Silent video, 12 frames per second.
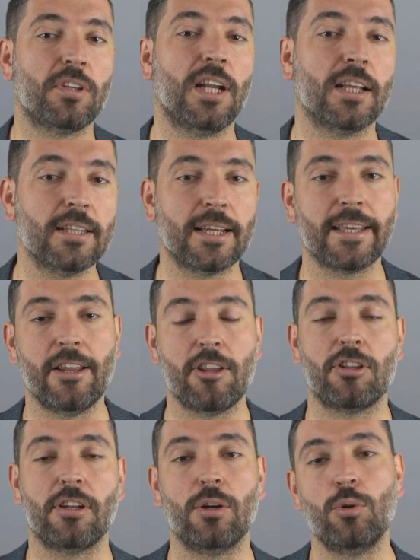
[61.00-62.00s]
silahlar
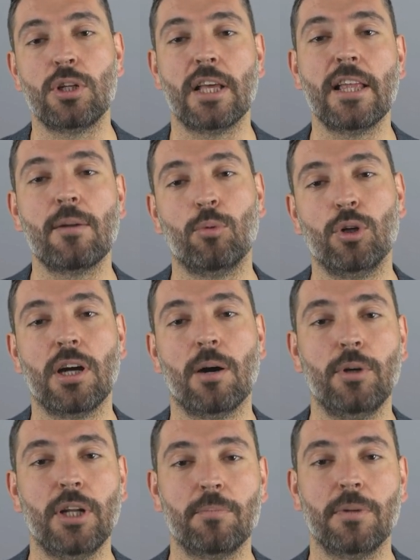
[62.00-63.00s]
geliştiren ülkeler bunu
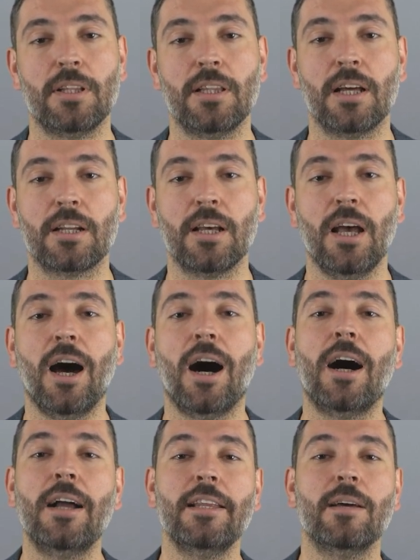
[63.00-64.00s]
kabul etmediler.
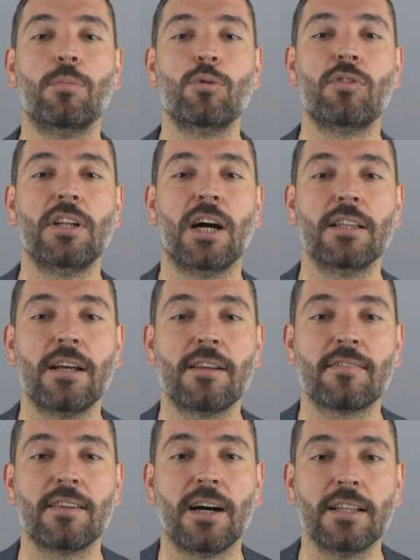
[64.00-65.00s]
Haliyle bu silahlar
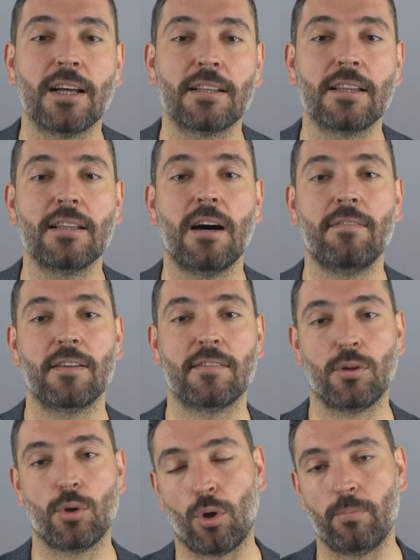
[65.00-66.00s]
sahalarda daha
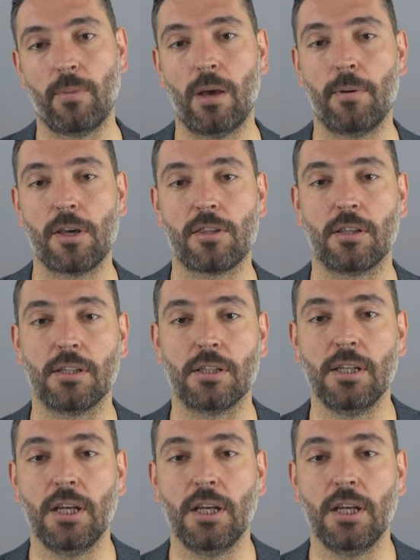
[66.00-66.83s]
fazla görünmeye başladı.